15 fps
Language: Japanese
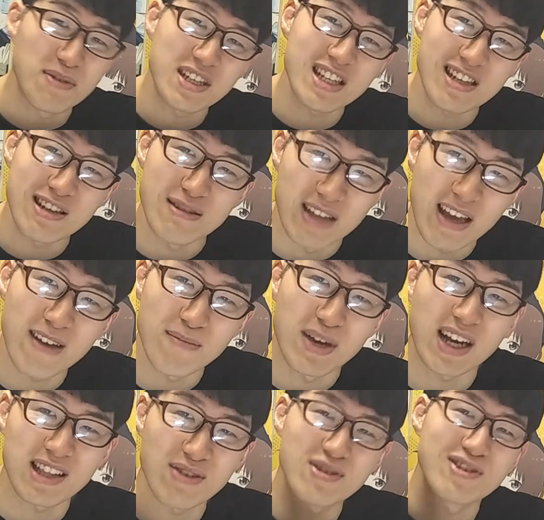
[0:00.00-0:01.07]
しいね、見
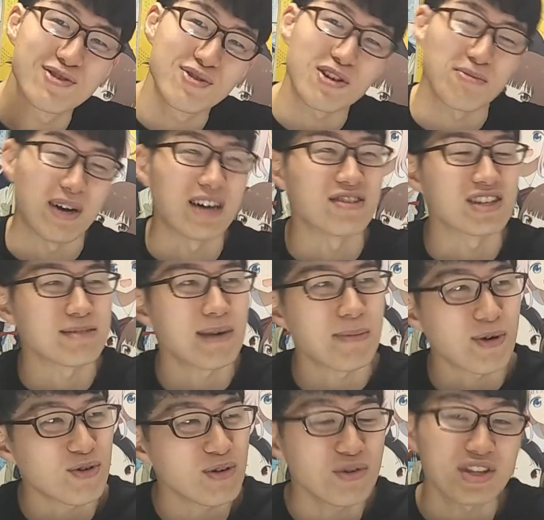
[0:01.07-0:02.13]
方をする時もあるし、まあもう
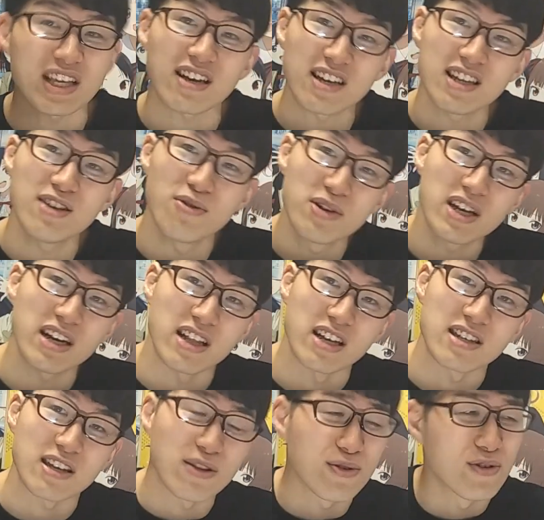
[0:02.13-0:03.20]
これは作品によりきりなんで
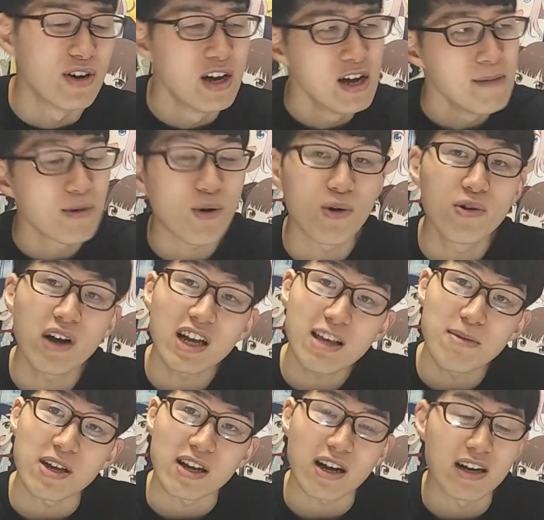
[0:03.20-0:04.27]
すけど、まあ、この
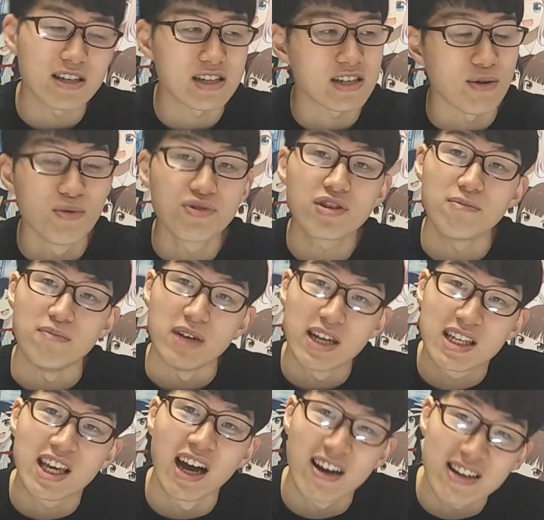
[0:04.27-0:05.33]
アニメに関しては本当にめ
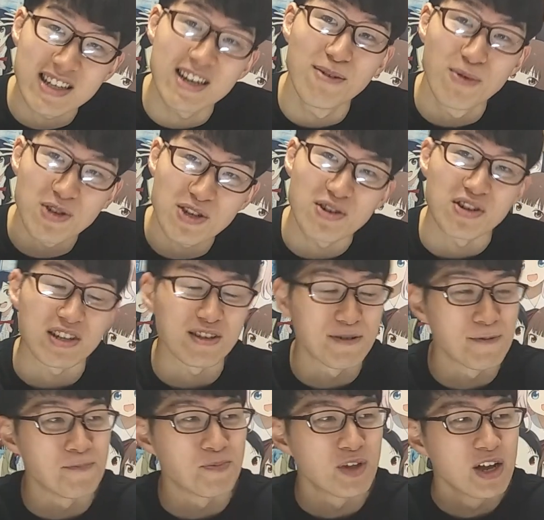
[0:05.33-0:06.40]
ちゃくちゃ面白いです。う
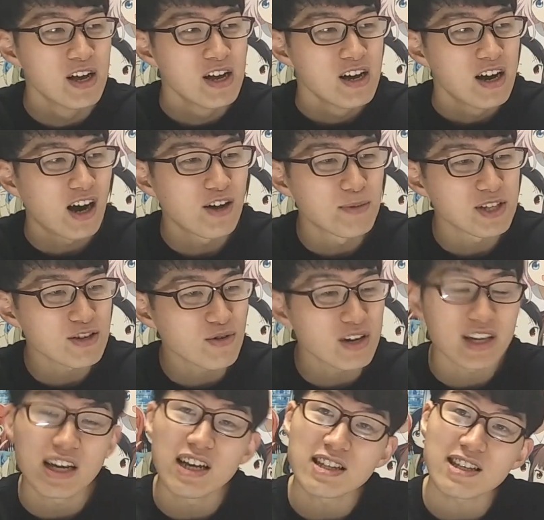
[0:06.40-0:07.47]
ん。あの別にこれ
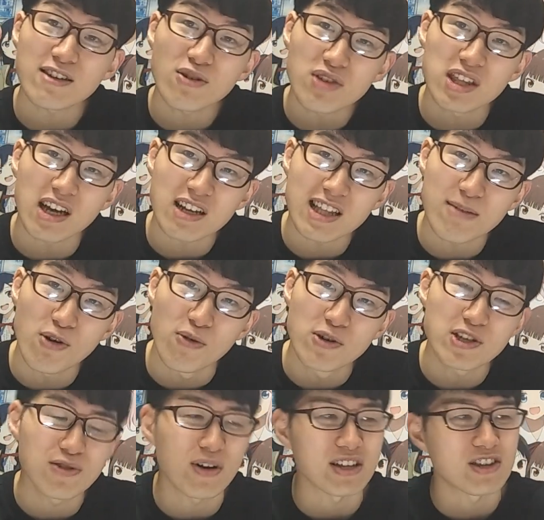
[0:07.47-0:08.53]
原作読んでなくても面
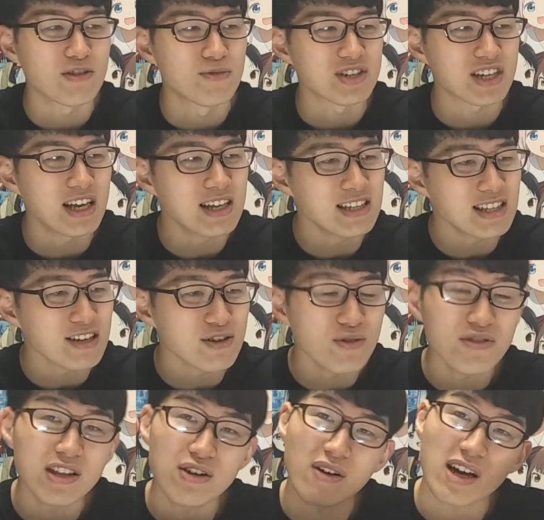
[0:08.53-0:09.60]
白かったと思うし、原作
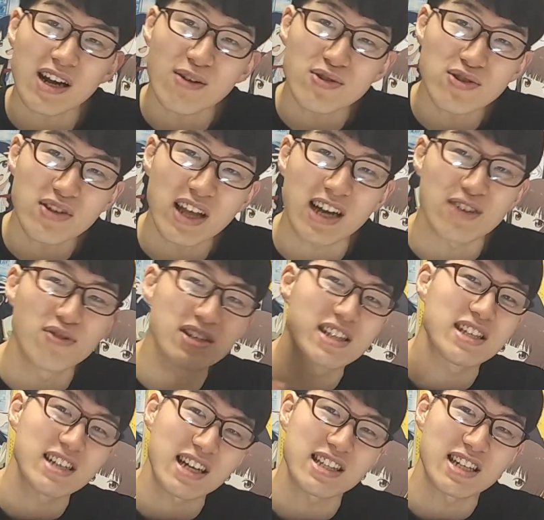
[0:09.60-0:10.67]
読んでるからこそなんかより
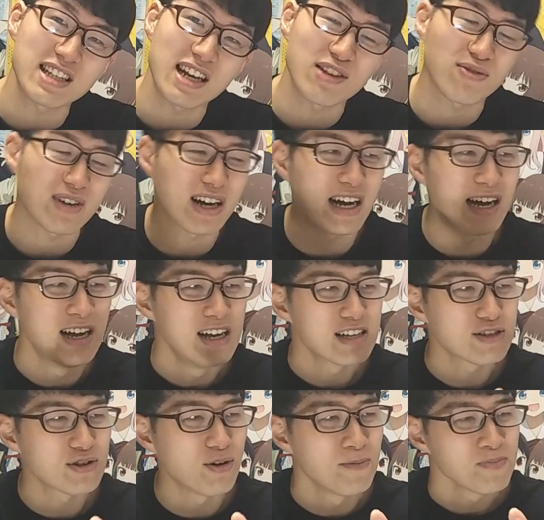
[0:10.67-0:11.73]
追加されたりとか、
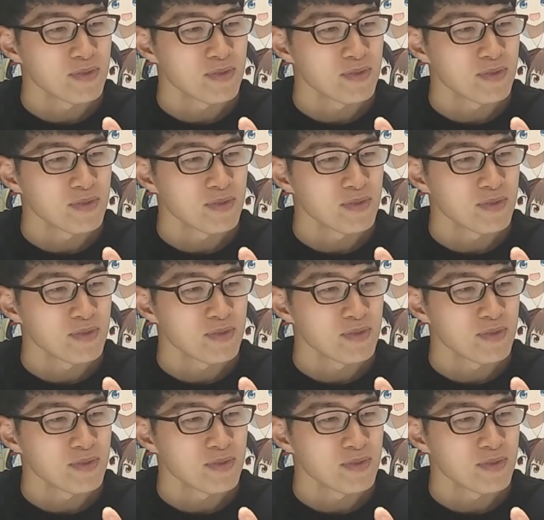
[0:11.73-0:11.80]
その